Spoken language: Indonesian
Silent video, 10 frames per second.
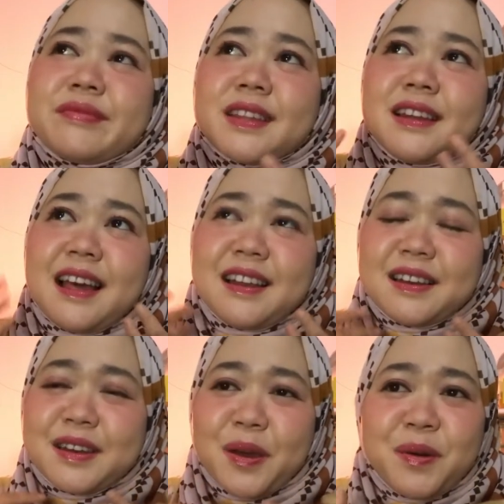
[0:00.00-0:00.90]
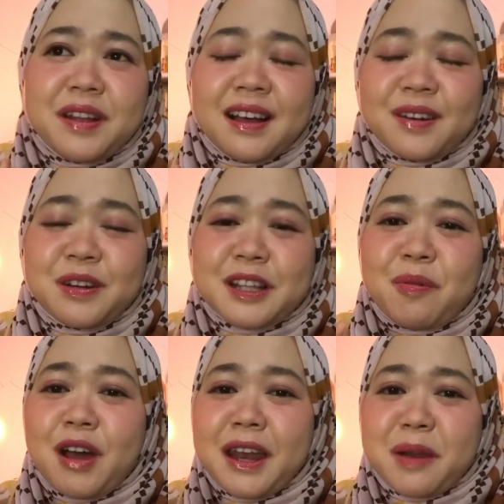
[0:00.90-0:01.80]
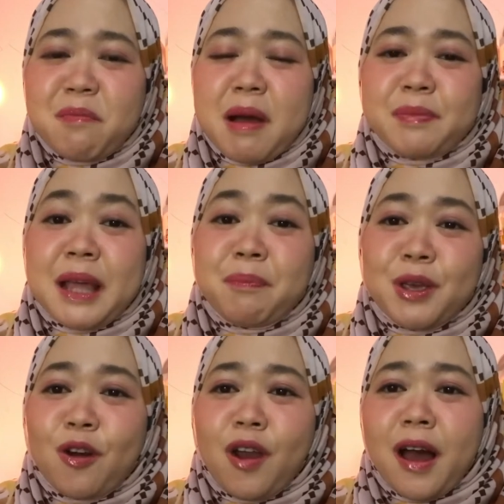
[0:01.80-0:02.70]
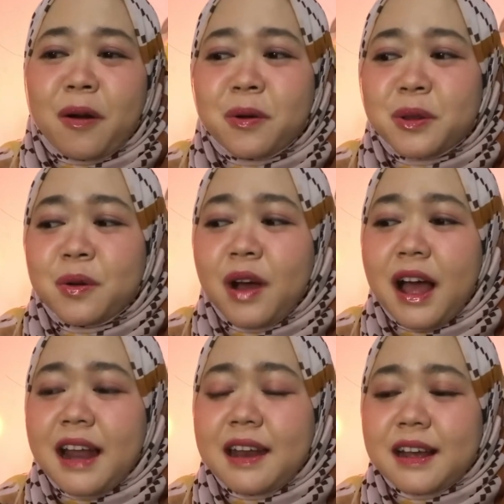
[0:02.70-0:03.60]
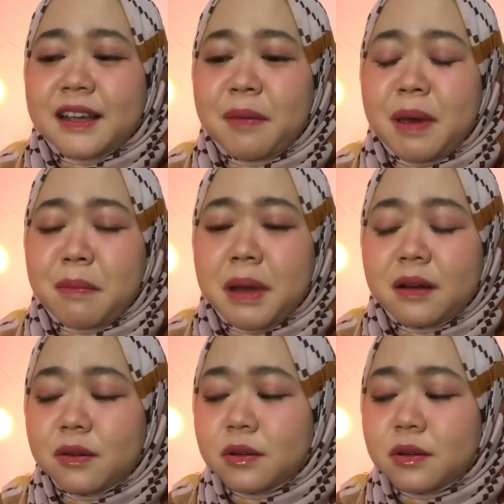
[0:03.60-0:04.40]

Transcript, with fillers: dan ya udah kulit kamu akan lembab tapi kalau aku tuh anaknya memang